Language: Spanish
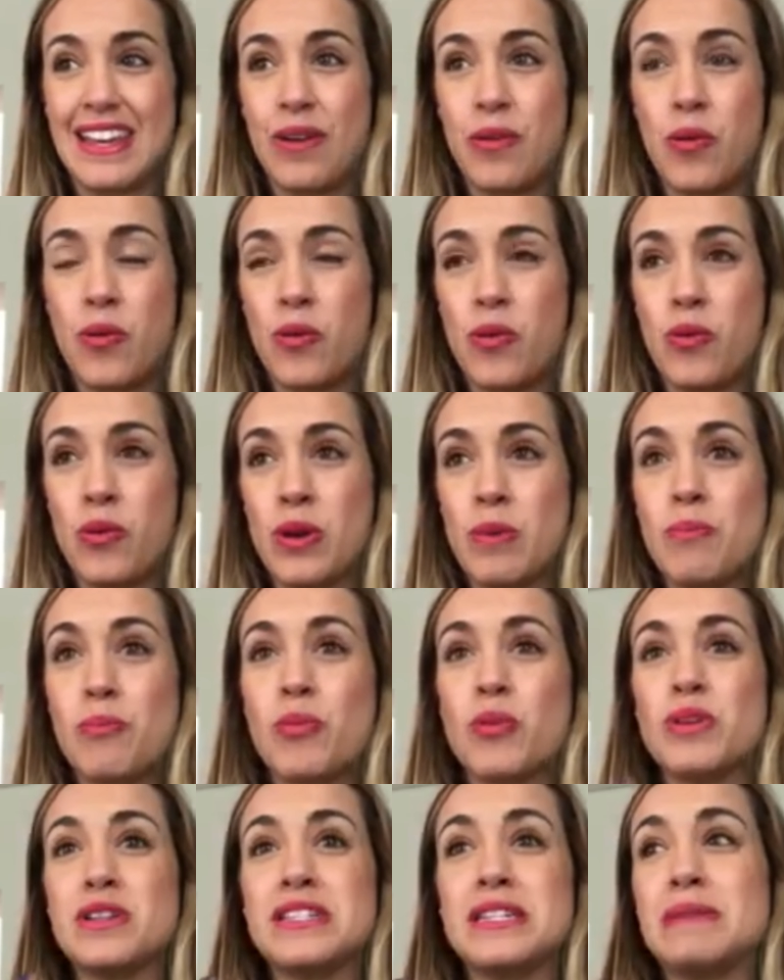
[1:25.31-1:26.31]
o,
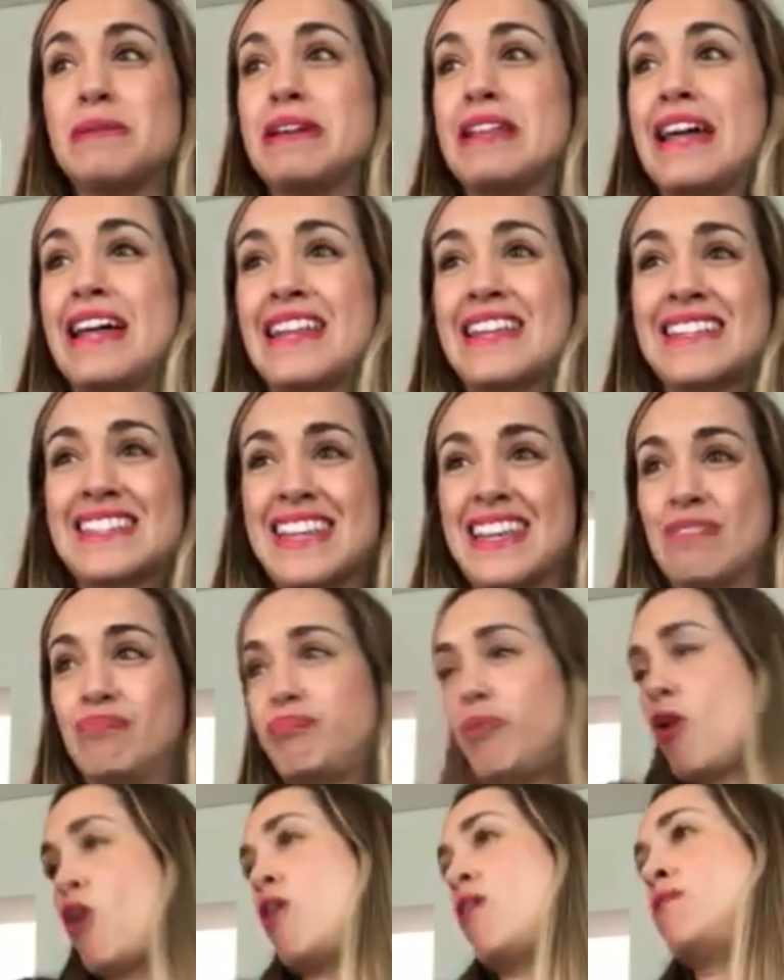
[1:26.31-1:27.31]
impulsividades de
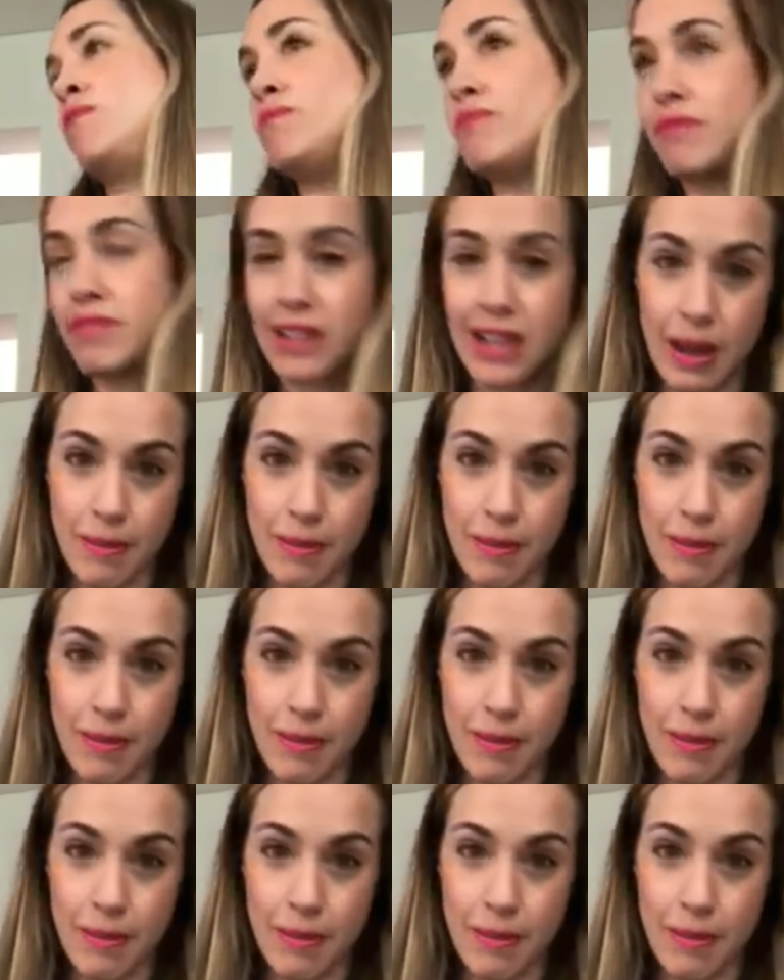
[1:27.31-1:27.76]
¡pum!